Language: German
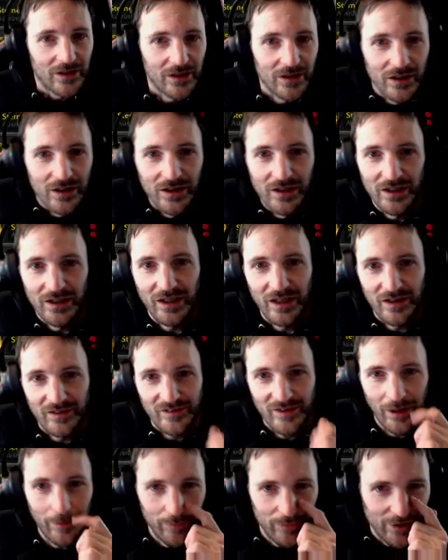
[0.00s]
äh,
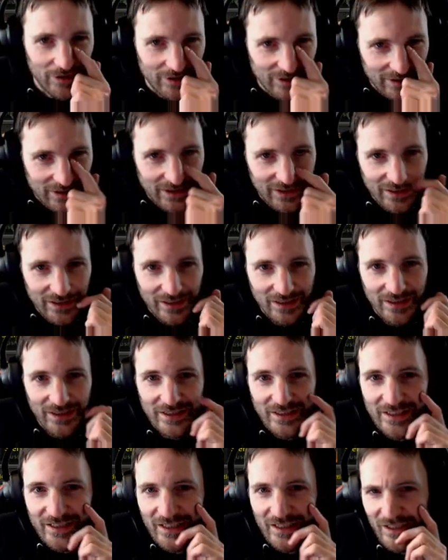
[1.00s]
Assemble
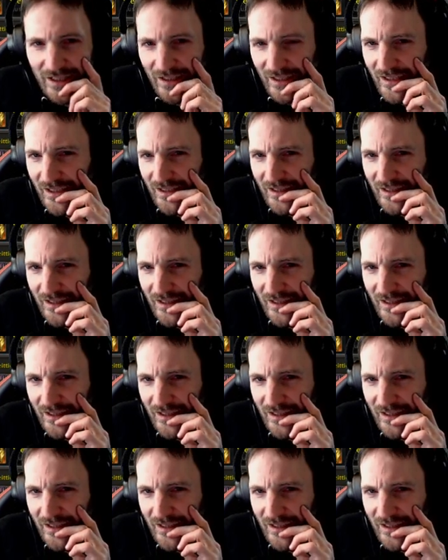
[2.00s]
Gene